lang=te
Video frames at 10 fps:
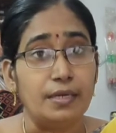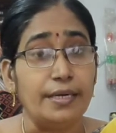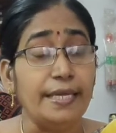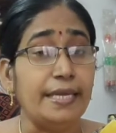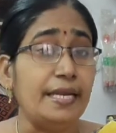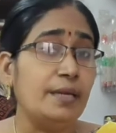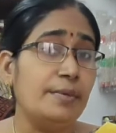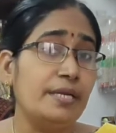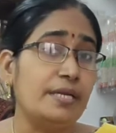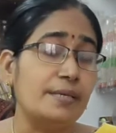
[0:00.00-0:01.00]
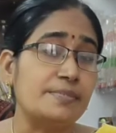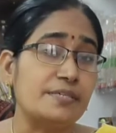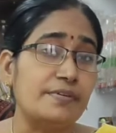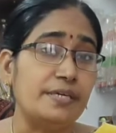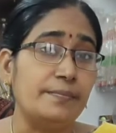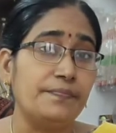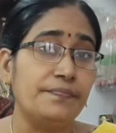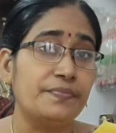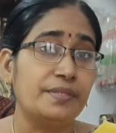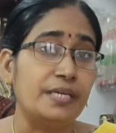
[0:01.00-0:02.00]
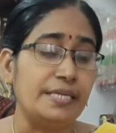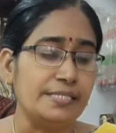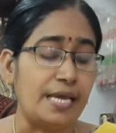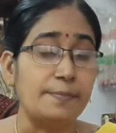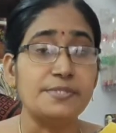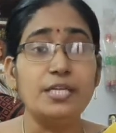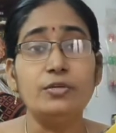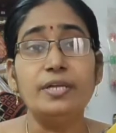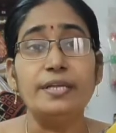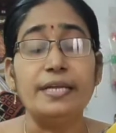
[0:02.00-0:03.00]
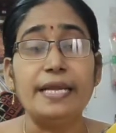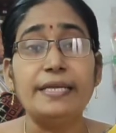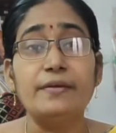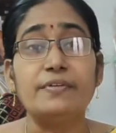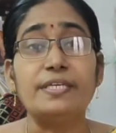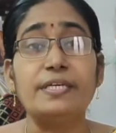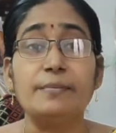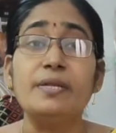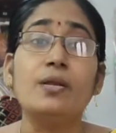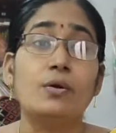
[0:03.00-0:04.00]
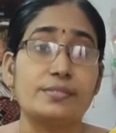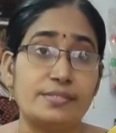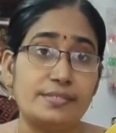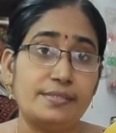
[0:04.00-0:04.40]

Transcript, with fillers: అంటే ఏ రకమైన క్రైమ్స్ అవి ఇట్ ఈస్ అబ్సల్యూట్లీ రిలేటెడ్ విత్ క్రిమినల్ లాస్